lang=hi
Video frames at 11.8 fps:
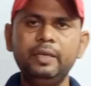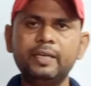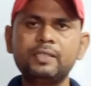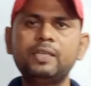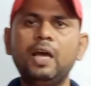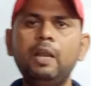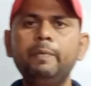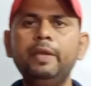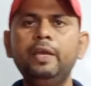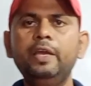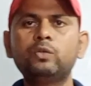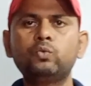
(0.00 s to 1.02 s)
एक साल में
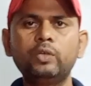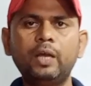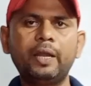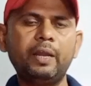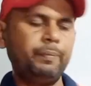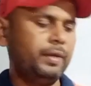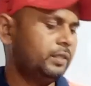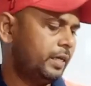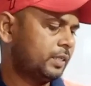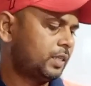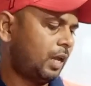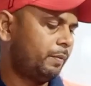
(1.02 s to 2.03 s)
है 111 पेज
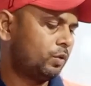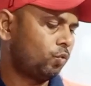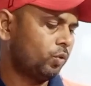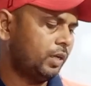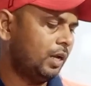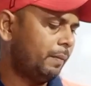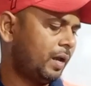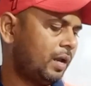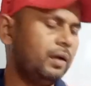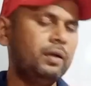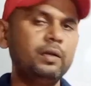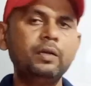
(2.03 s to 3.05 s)
एक साल में टोटल
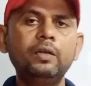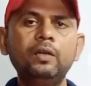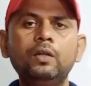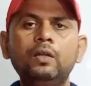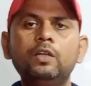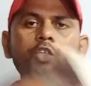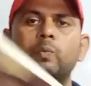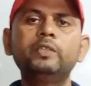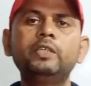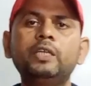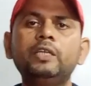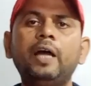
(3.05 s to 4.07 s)
हमारा
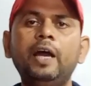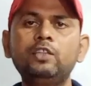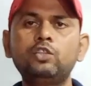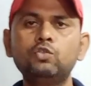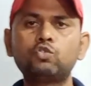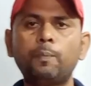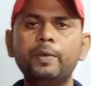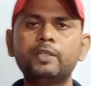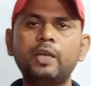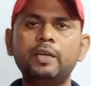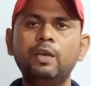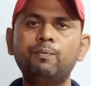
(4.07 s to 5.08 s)
समझिए कि ढाई तीन सौ
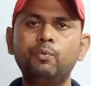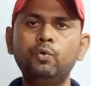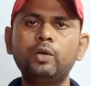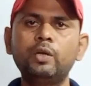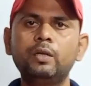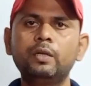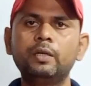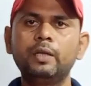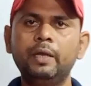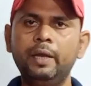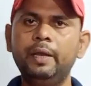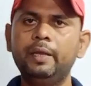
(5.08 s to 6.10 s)
पेज का ये बुक
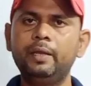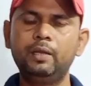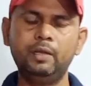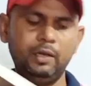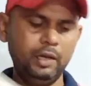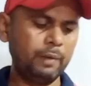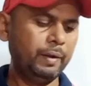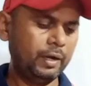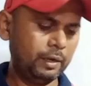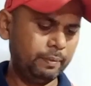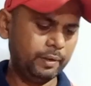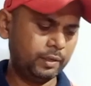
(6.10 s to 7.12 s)
है
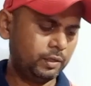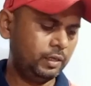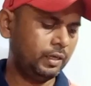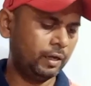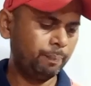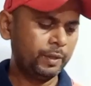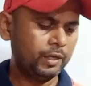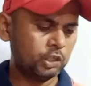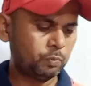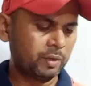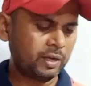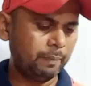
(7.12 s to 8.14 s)
लगभग लगभग ठीक है
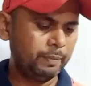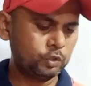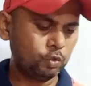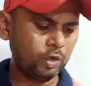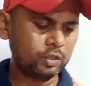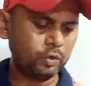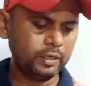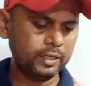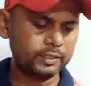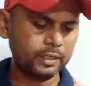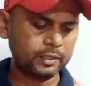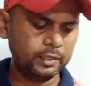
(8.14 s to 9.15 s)
इसमें कम बेसी होगा तो नहीं
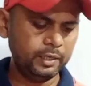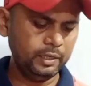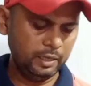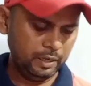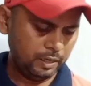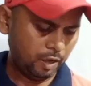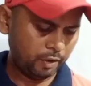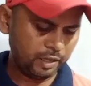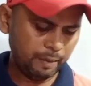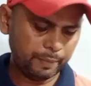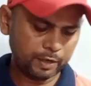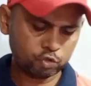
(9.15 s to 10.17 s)
कह सकते हैं और
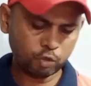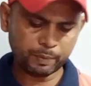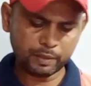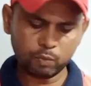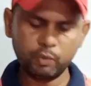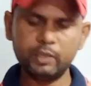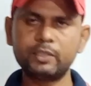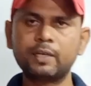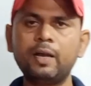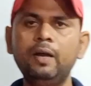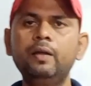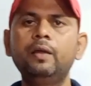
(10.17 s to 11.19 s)
ये वर्कशॉप कैलकुलेशन
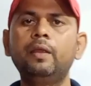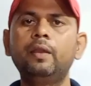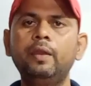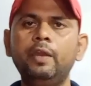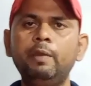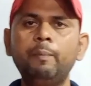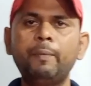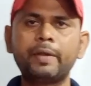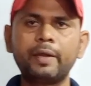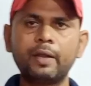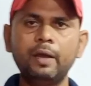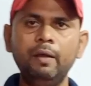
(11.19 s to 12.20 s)
का निमी
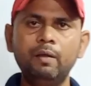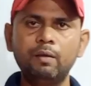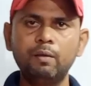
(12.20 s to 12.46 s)
पैटर्न का